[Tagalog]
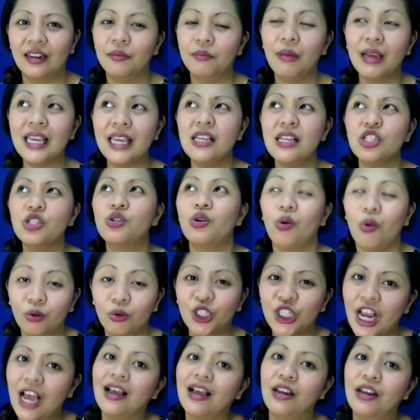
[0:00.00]
Maging
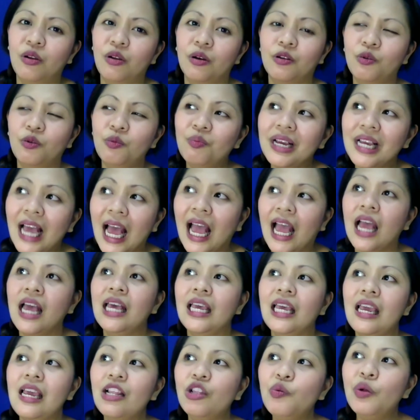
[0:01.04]
strong siya, ganun. Kumbaga,
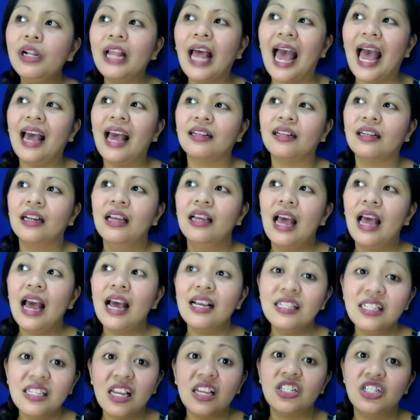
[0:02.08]
it will act
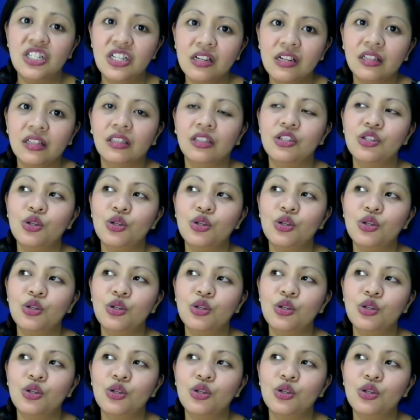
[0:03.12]
as a shield.